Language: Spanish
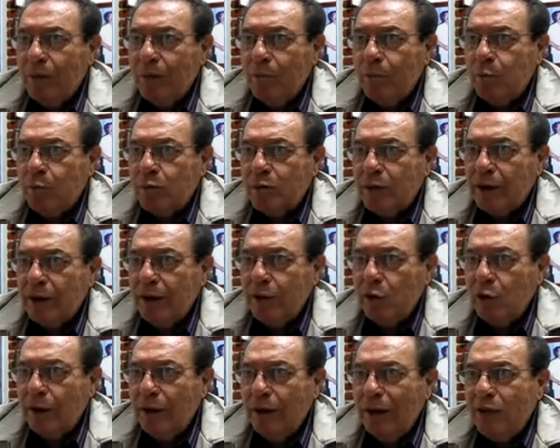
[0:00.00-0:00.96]

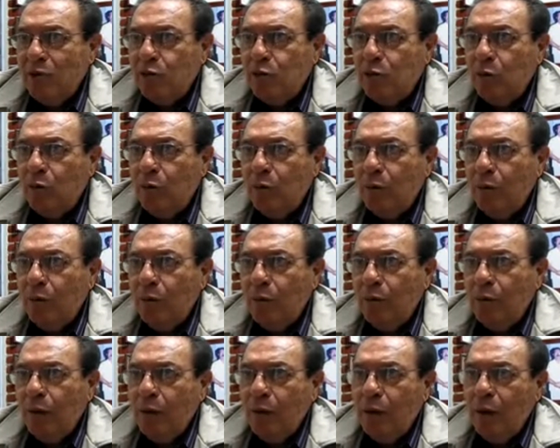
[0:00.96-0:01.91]
Posterior a ello,
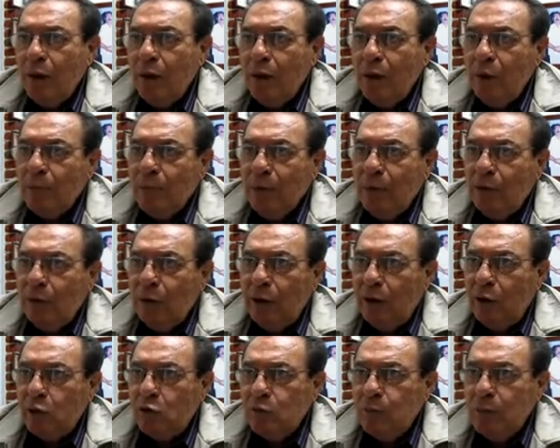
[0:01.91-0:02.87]
vino en el
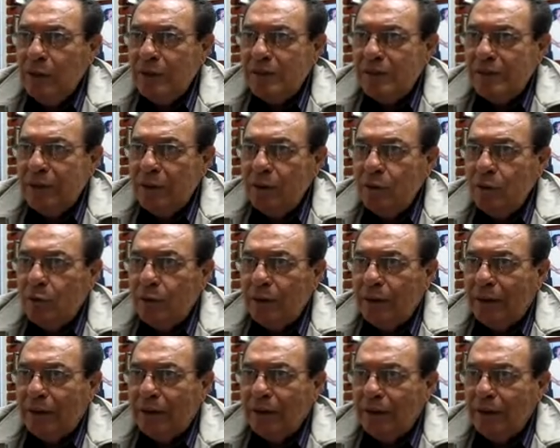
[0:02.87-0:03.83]
2005 de
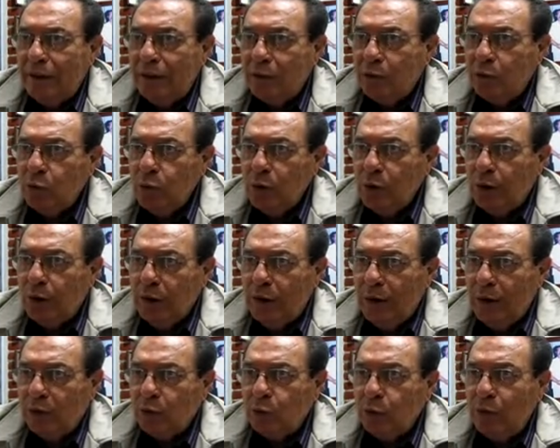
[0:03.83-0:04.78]
candidato el
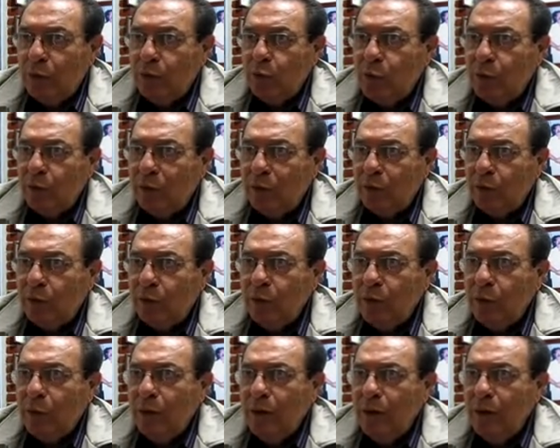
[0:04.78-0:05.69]
actual gobernador,